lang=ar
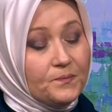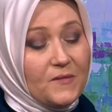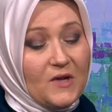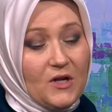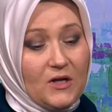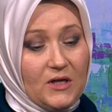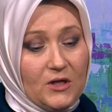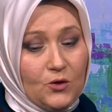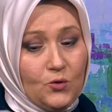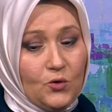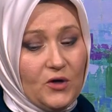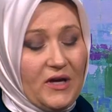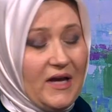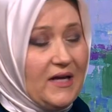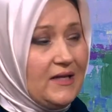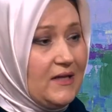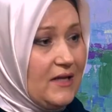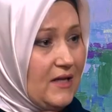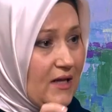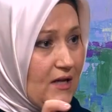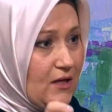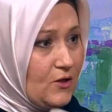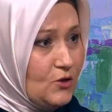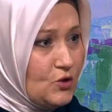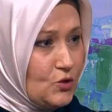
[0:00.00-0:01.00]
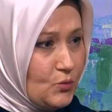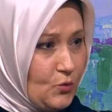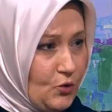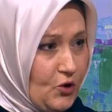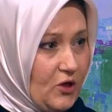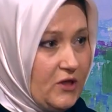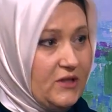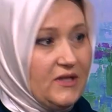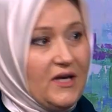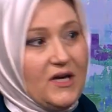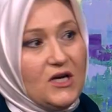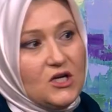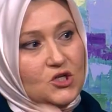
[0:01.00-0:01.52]
اللي هو كان الاسبوع
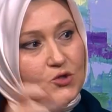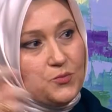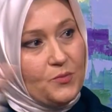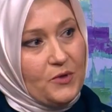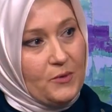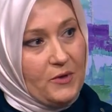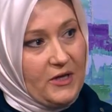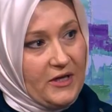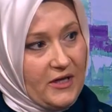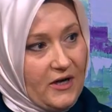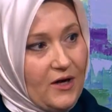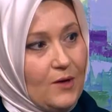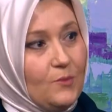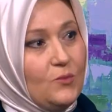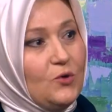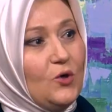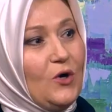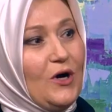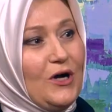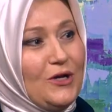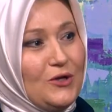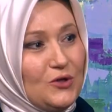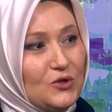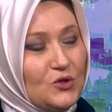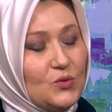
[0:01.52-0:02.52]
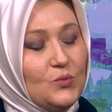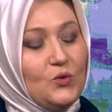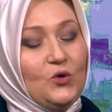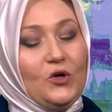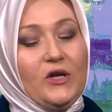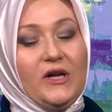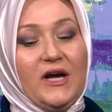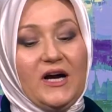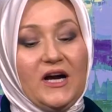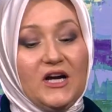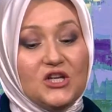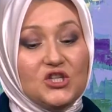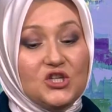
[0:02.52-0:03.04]
11 باللي قبله نعم. الاسبوع نعم.
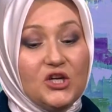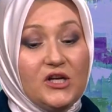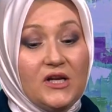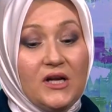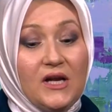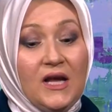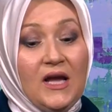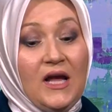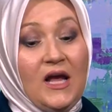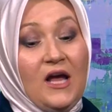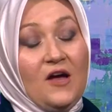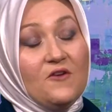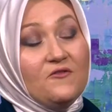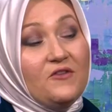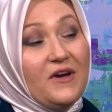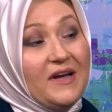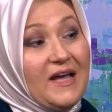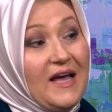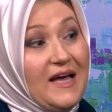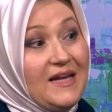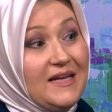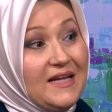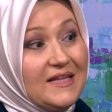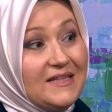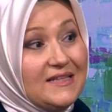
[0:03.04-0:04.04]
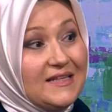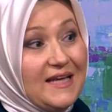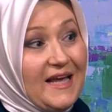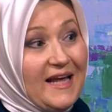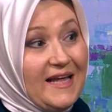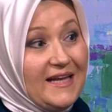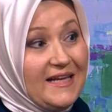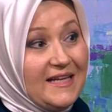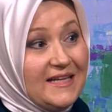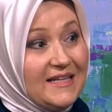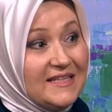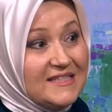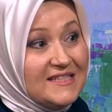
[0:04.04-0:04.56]
العاشر نعم. فكانت
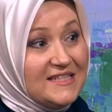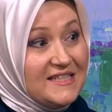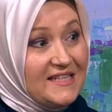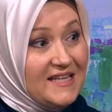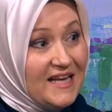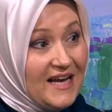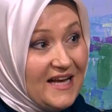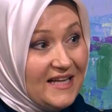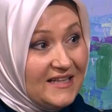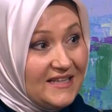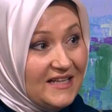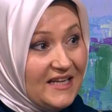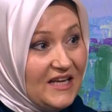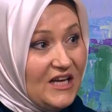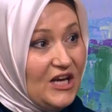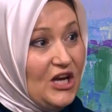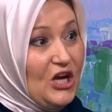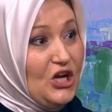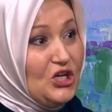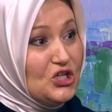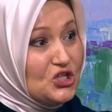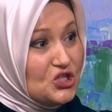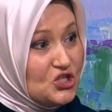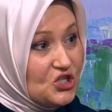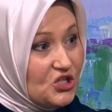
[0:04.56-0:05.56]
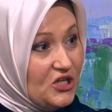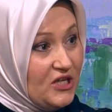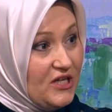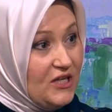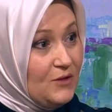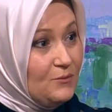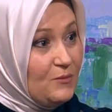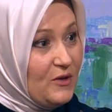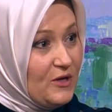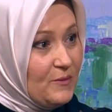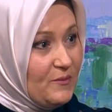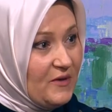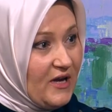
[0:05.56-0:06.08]
الزياده 20%
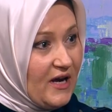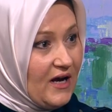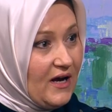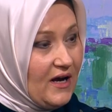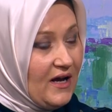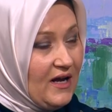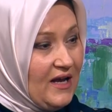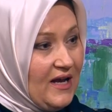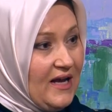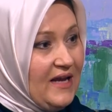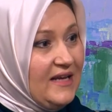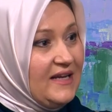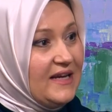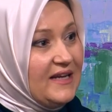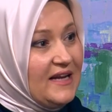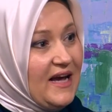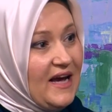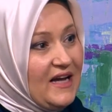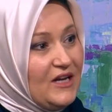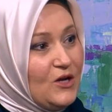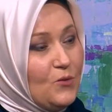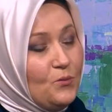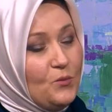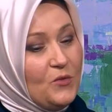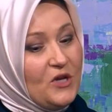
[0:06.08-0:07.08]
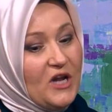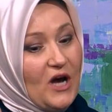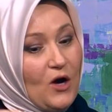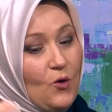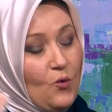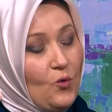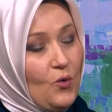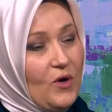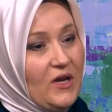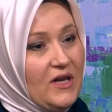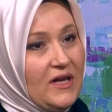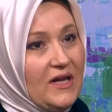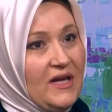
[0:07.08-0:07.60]
يعني انا من
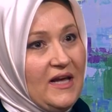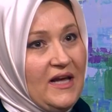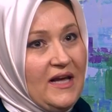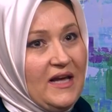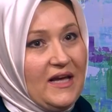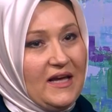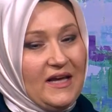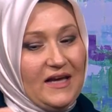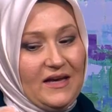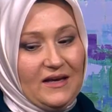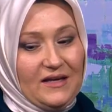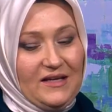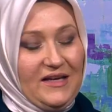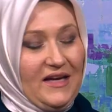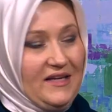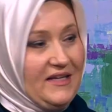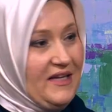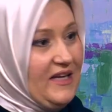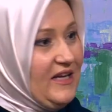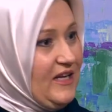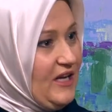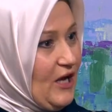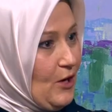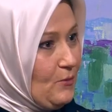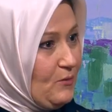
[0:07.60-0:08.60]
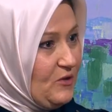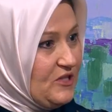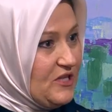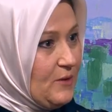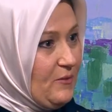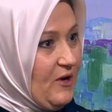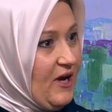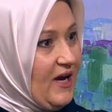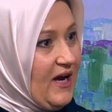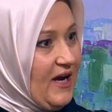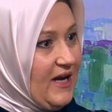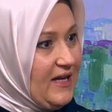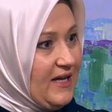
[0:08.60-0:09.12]
اول آه، يعني الي عم
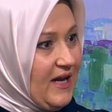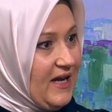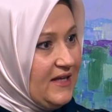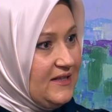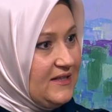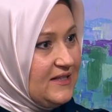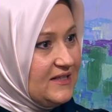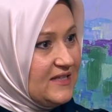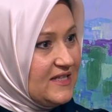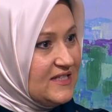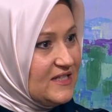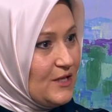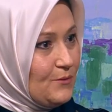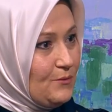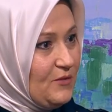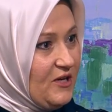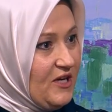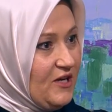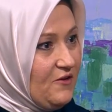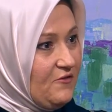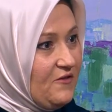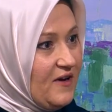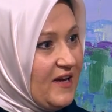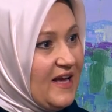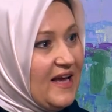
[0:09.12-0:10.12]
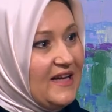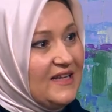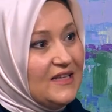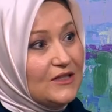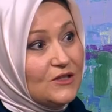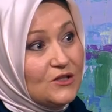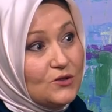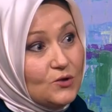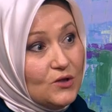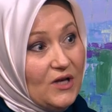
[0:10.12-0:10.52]
بتابعها على عده اسابيع فكانت